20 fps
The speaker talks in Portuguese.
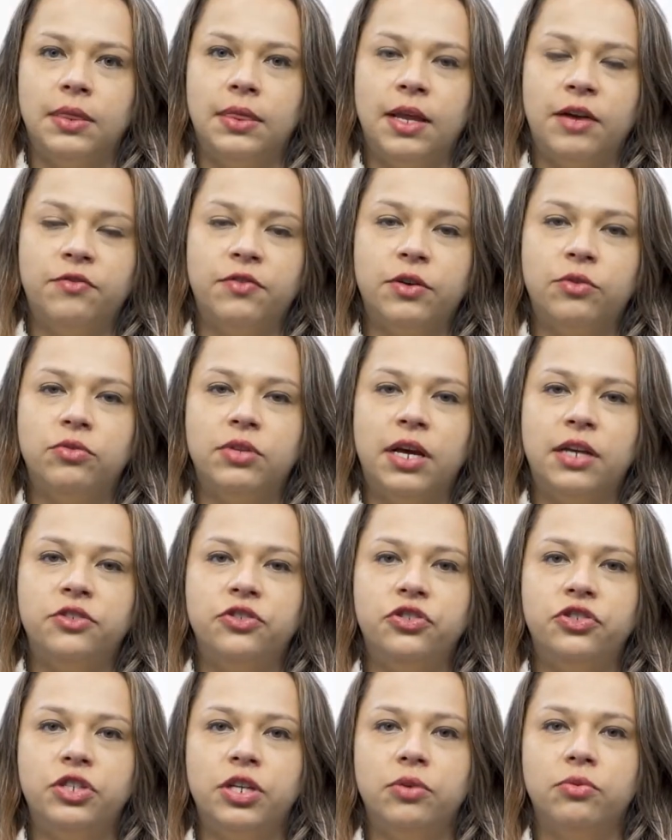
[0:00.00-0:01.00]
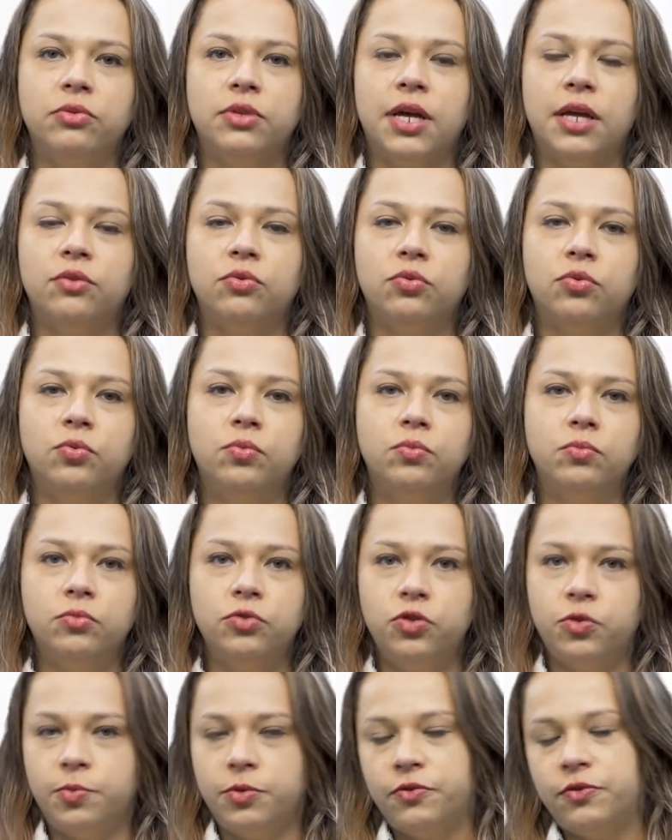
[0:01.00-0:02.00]
Na faculdade a gente tem contato com
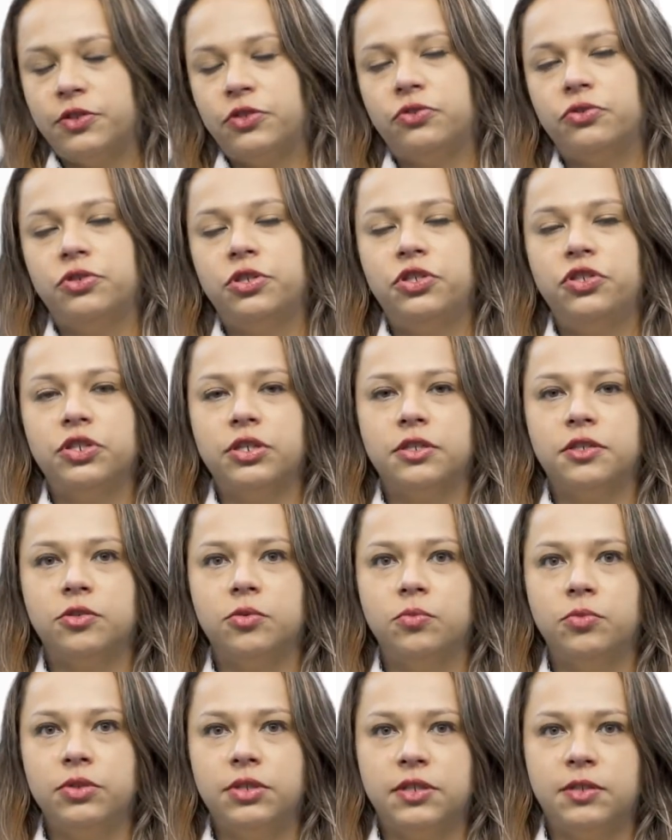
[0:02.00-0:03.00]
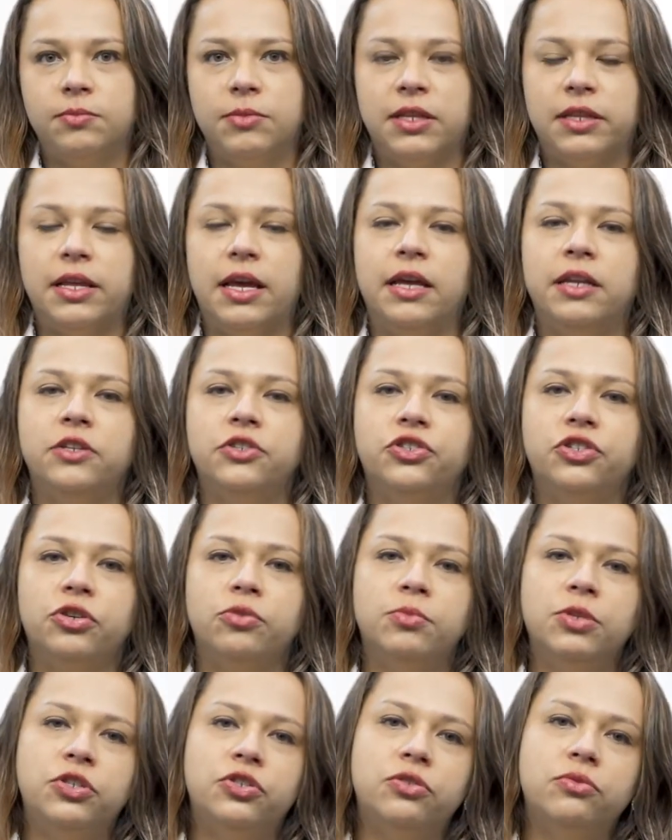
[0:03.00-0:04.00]
muitos professores, já que são muitas matérias.
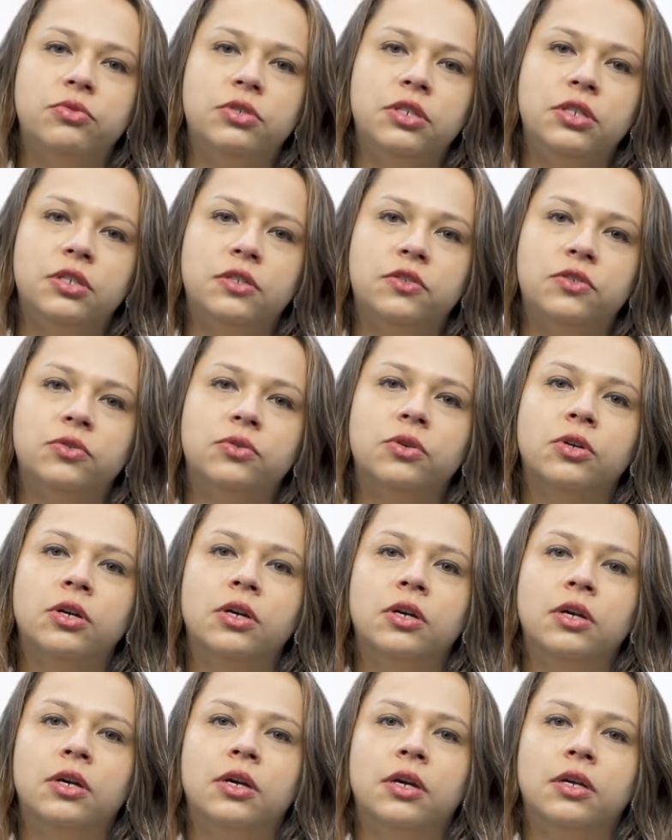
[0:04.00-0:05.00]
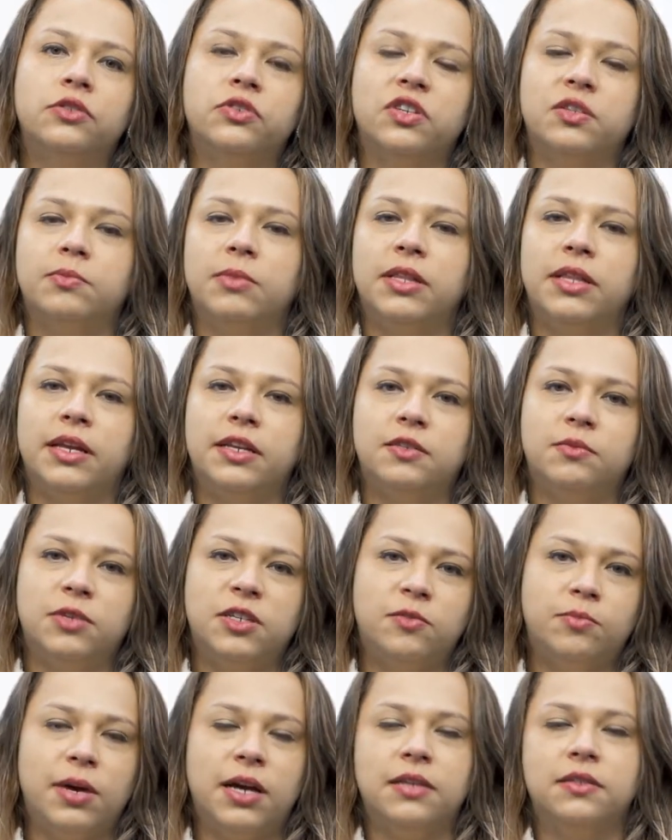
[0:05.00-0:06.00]
Geralmente no início são as matérias
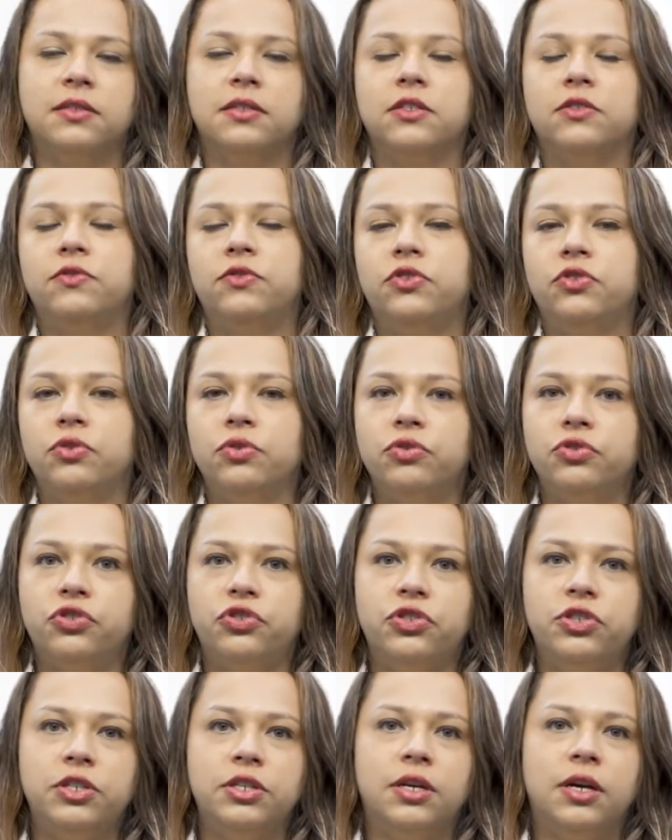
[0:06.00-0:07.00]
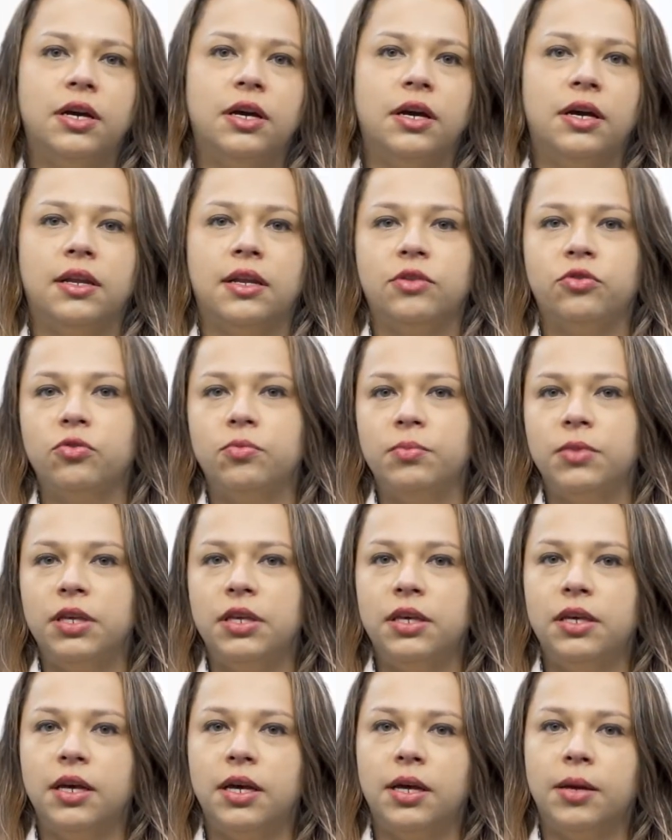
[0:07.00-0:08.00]
mais básicas, fisiologia,
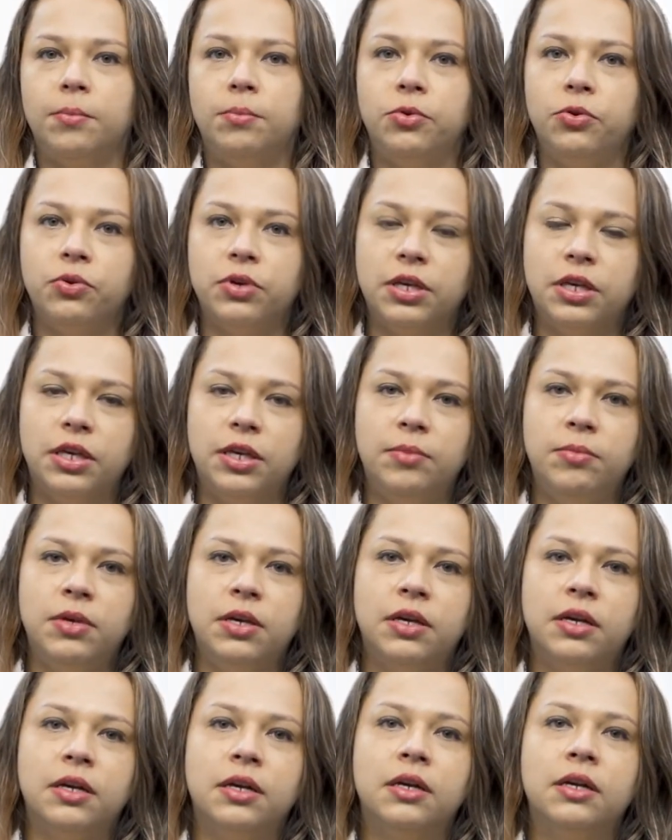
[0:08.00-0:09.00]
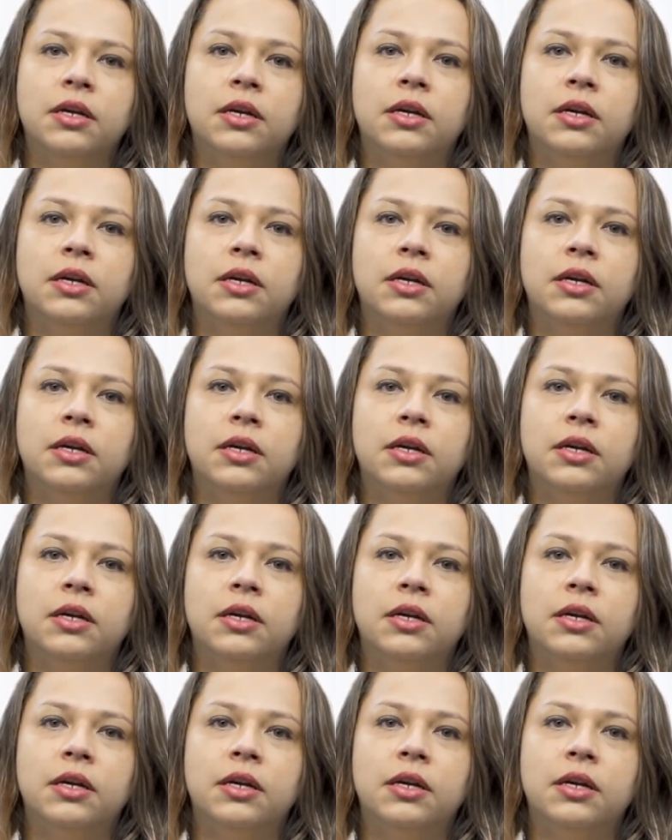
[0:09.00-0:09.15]
anatomia, bioquímica,